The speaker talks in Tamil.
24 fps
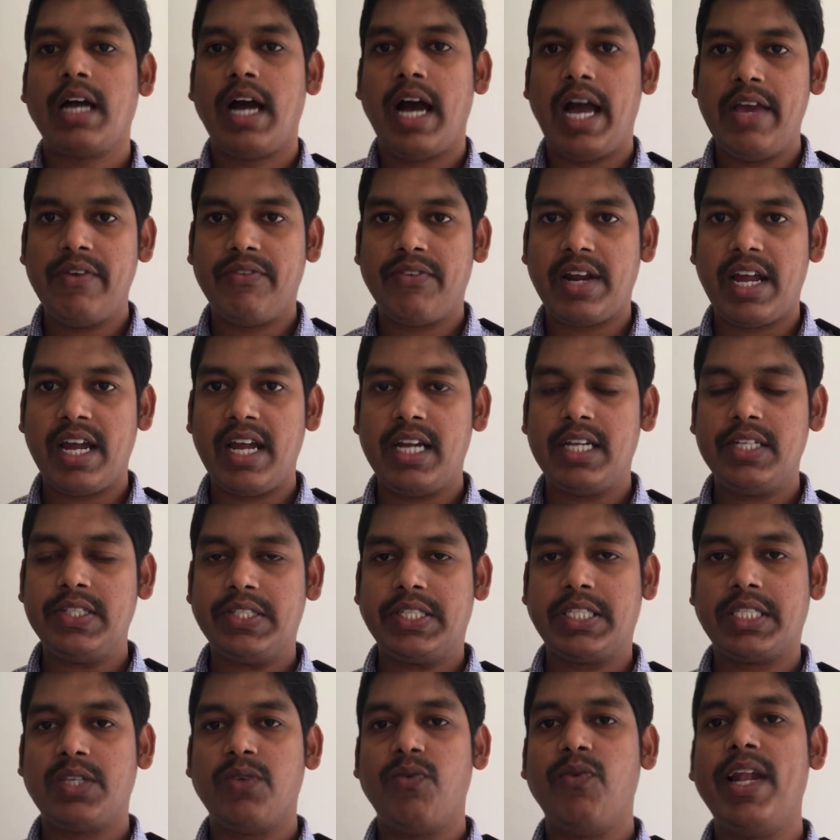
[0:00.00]
ஹாய்
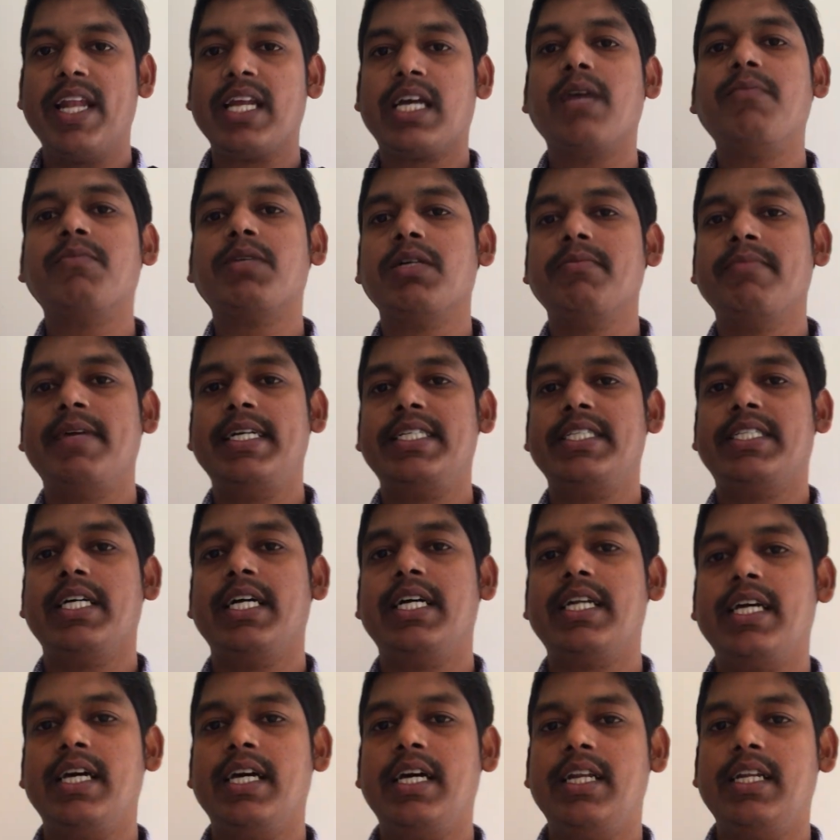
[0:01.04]
ஃப்ரெண்ட்ஸ் வெல்கம் டு மை
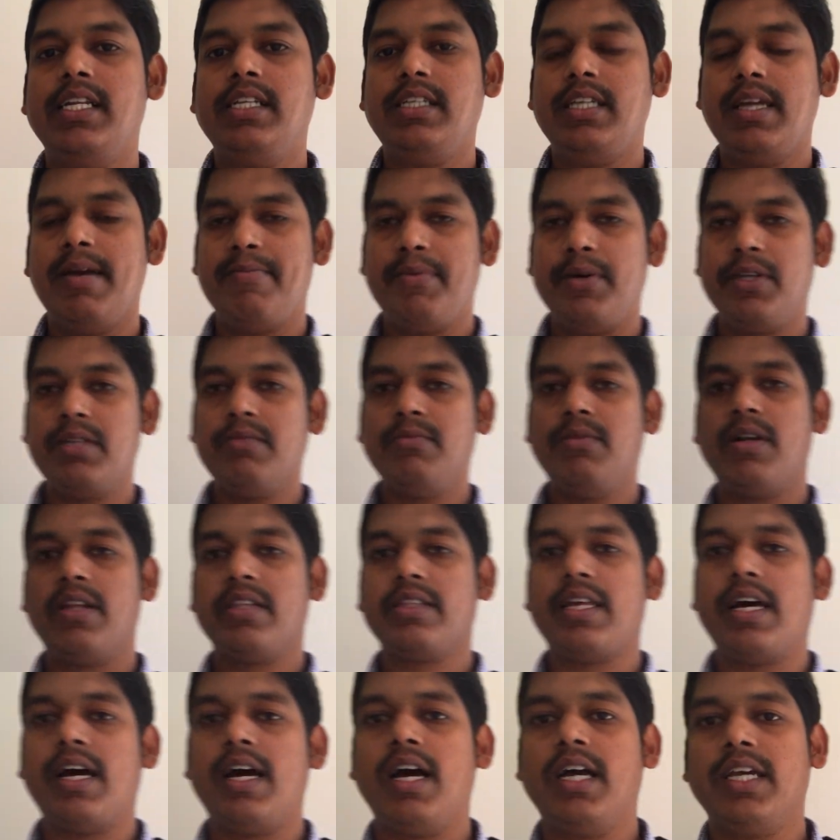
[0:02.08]
சேனல் எப்போதும் போல
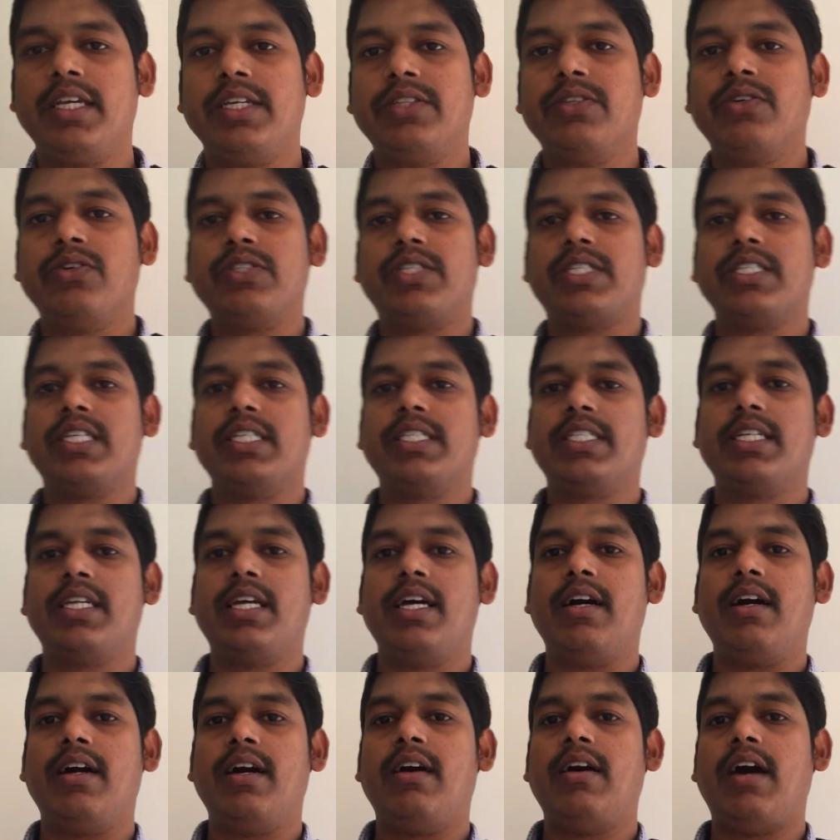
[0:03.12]
தான் இதுவும் சின்ன சின்ன
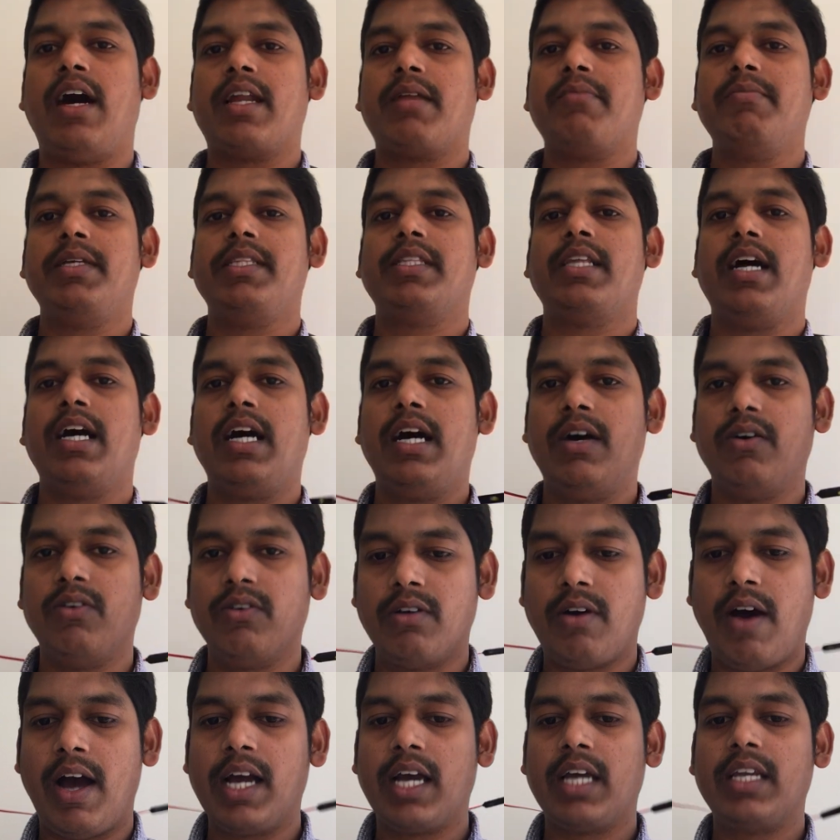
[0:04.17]
அரபி தான்
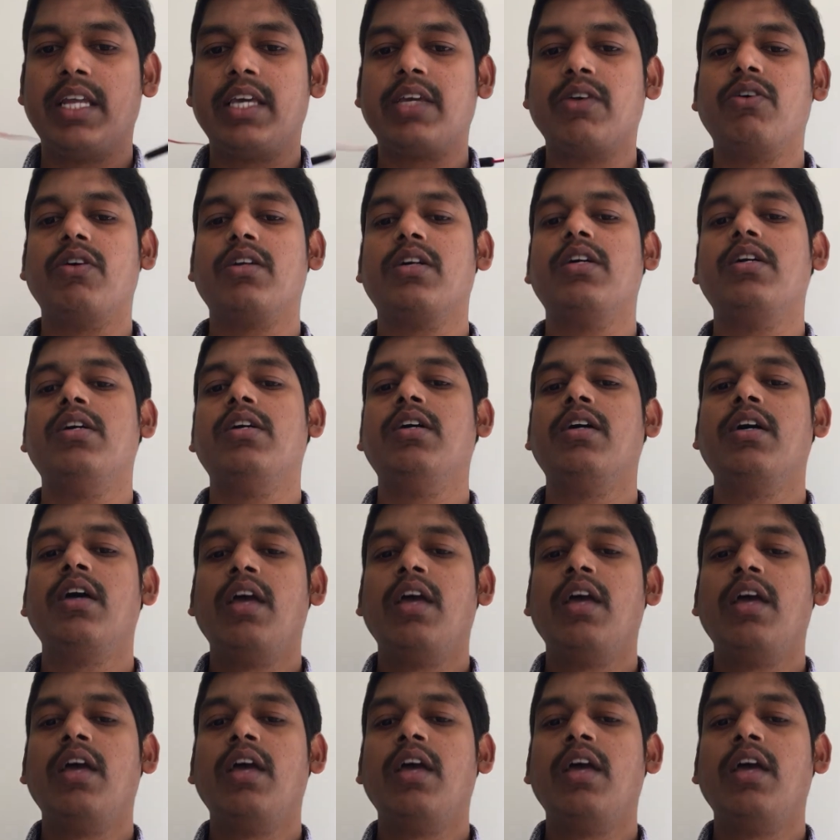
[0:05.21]
வாங்க நீங்கள் ஒரு